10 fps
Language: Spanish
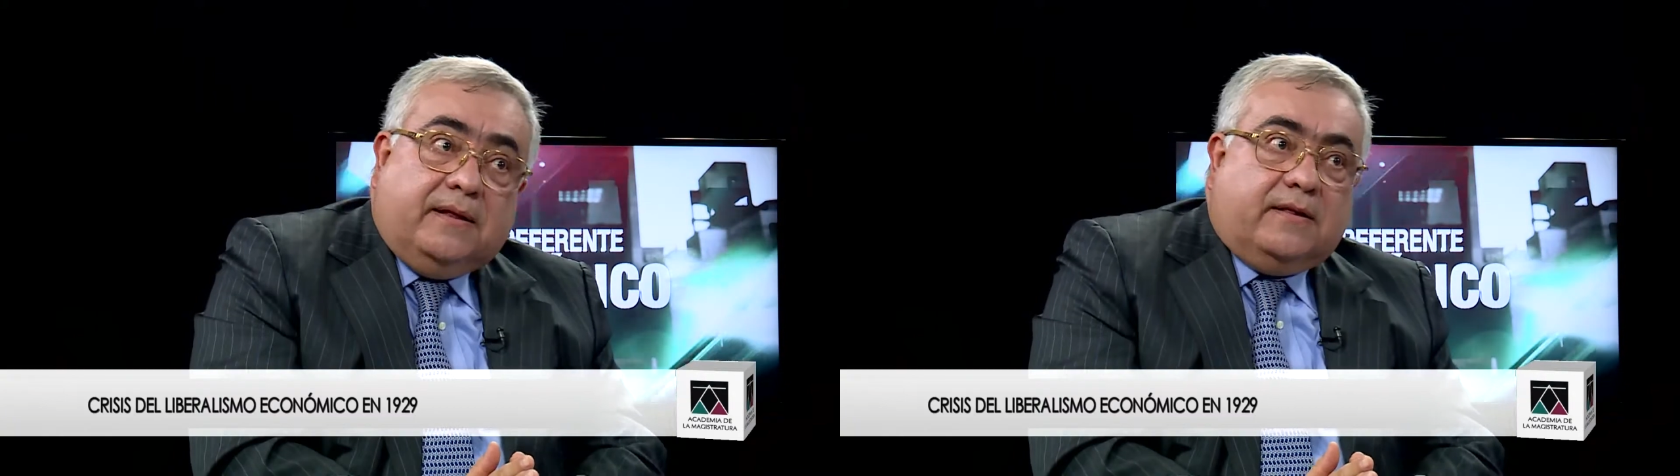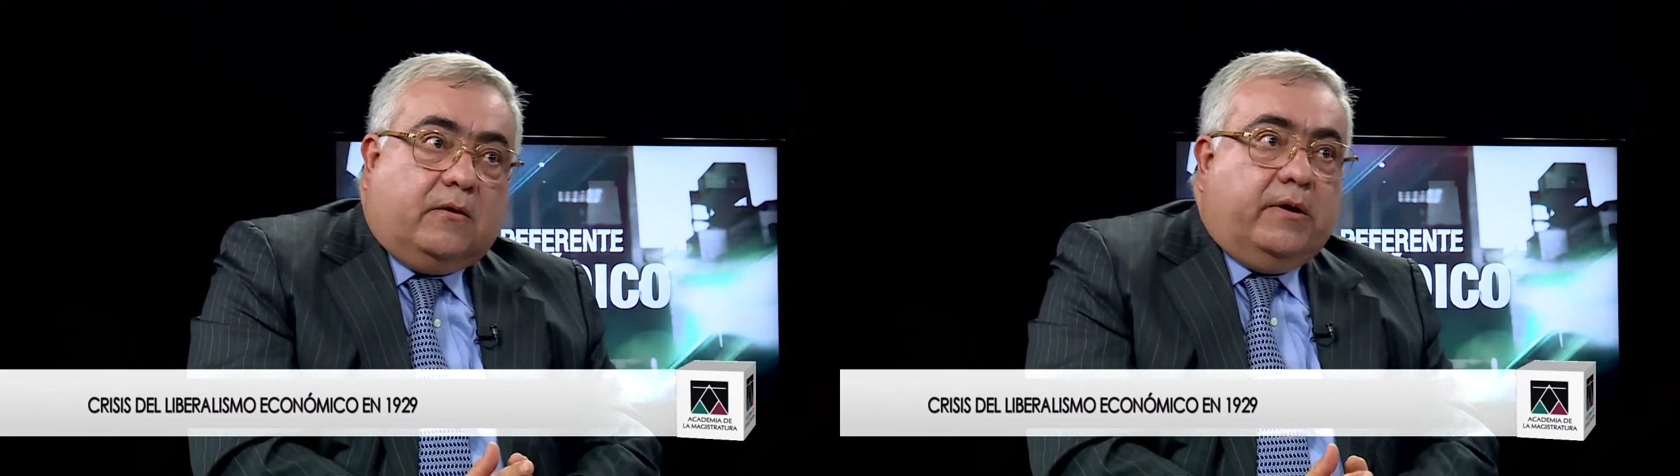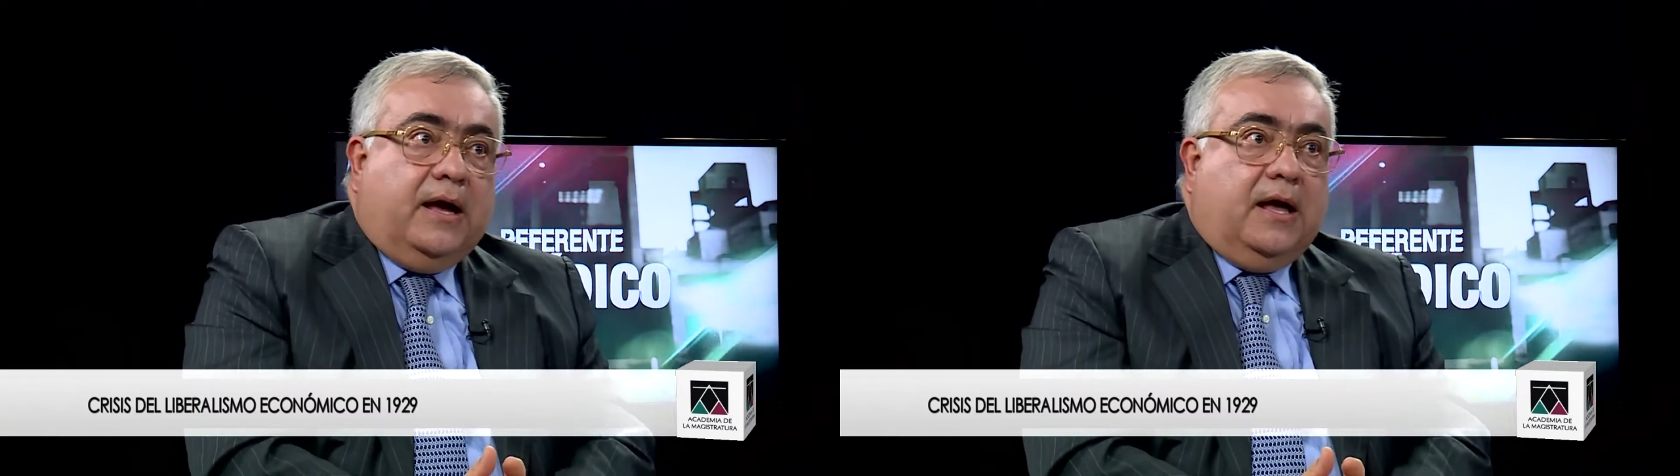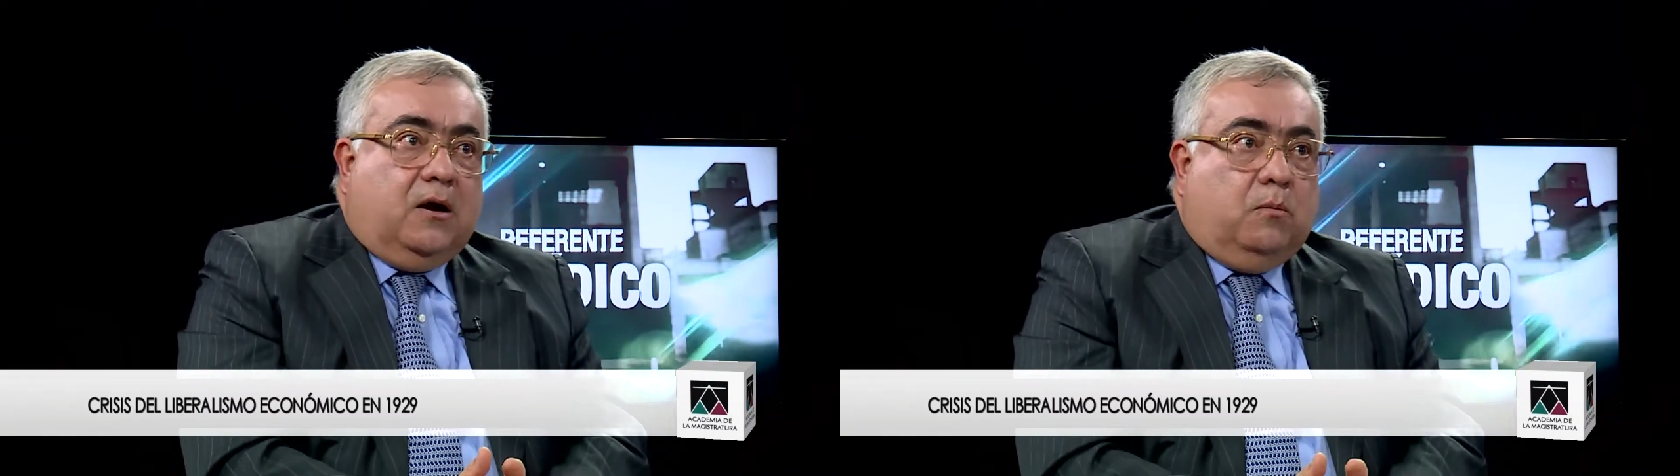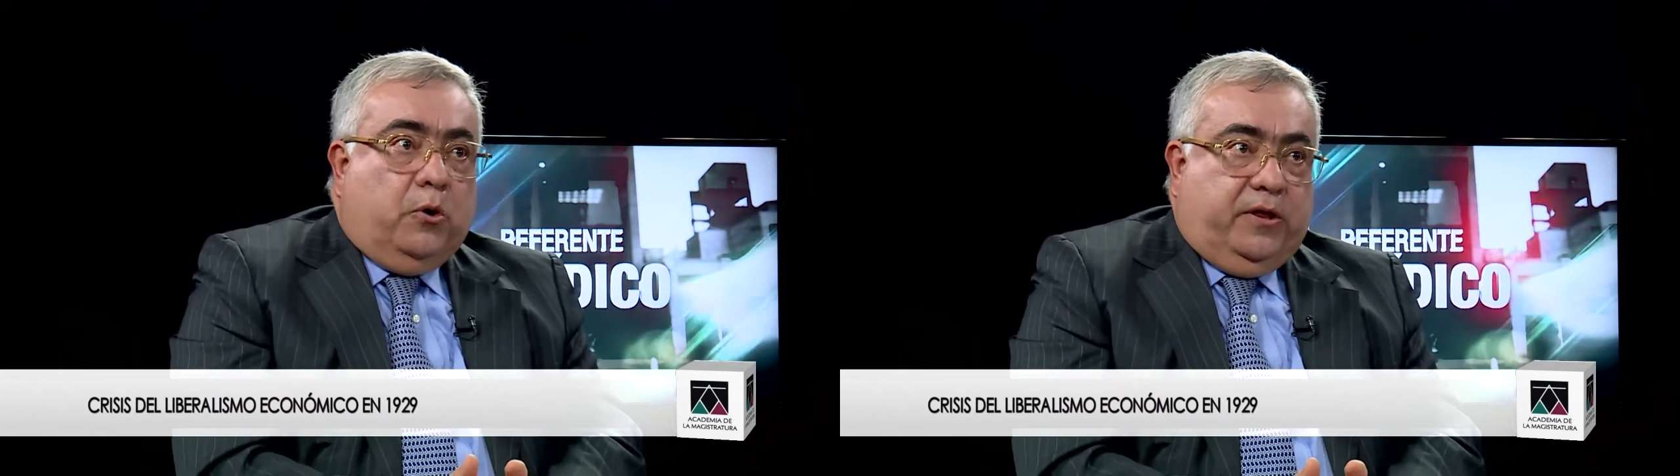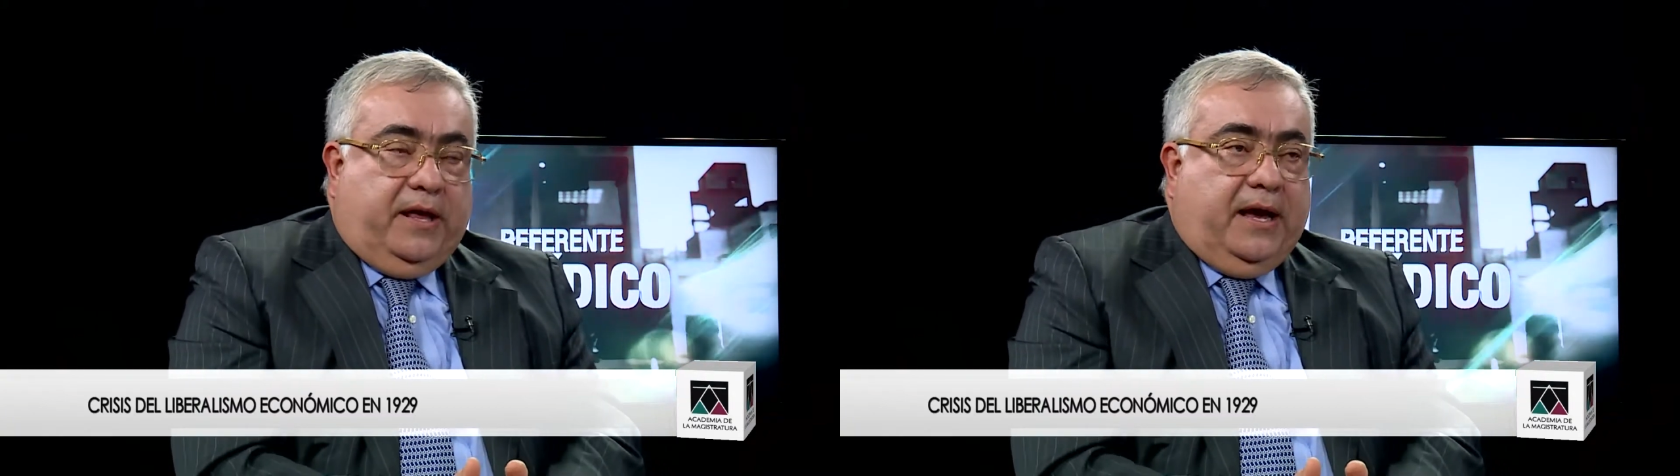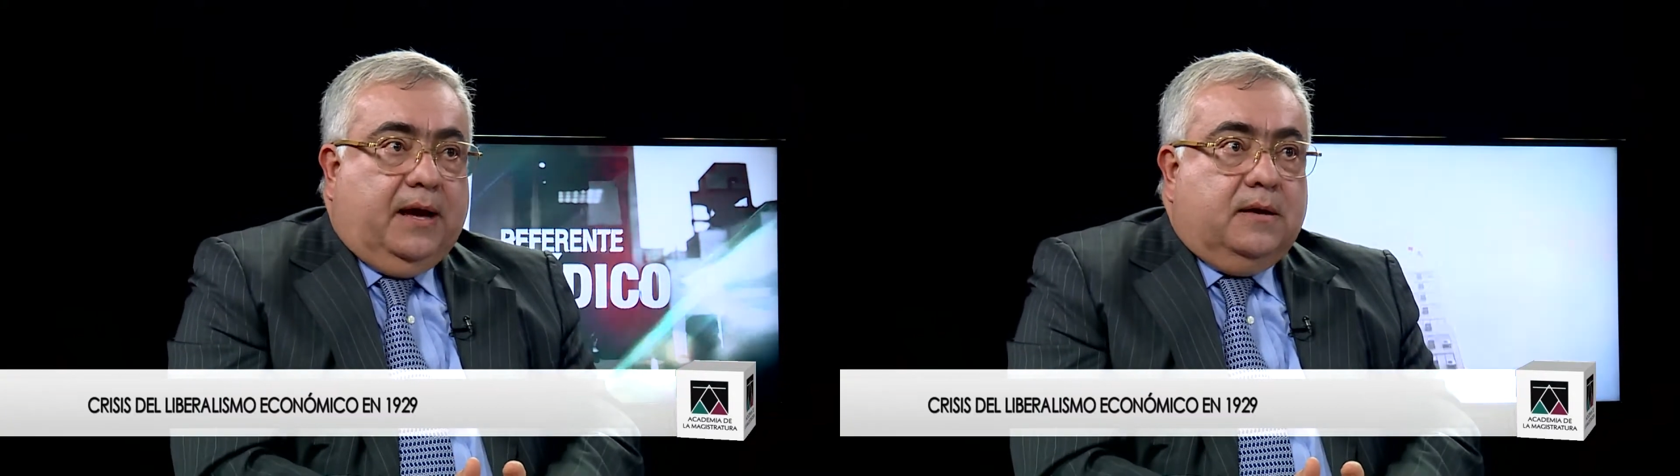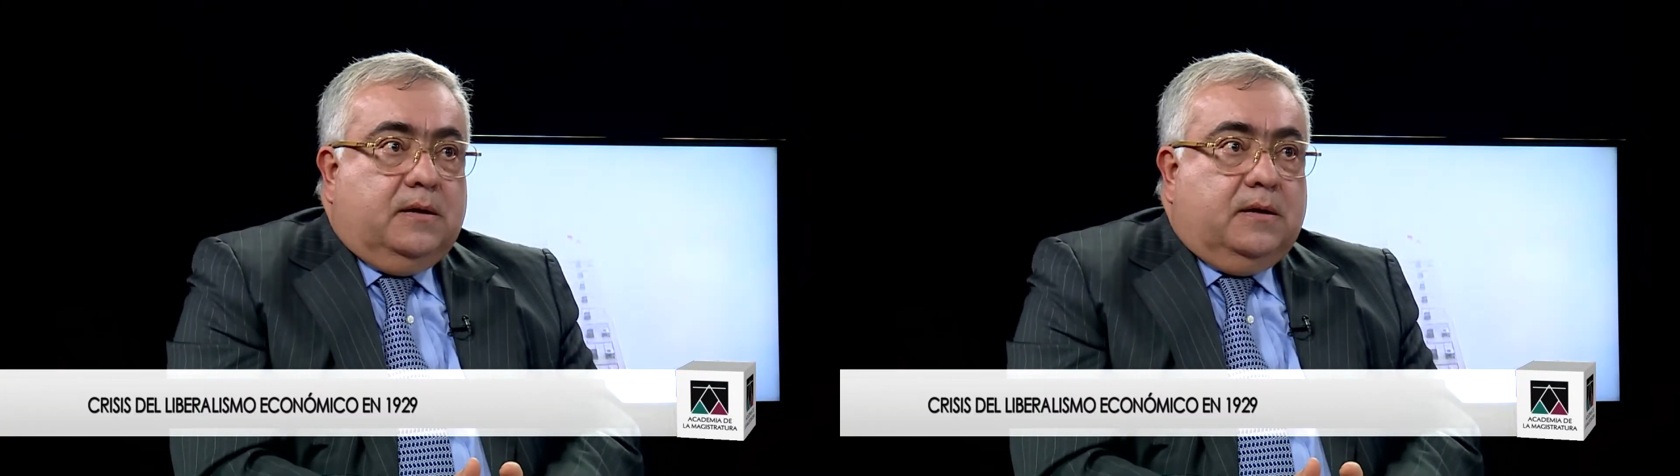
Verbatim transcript: desarrollada como hoy día.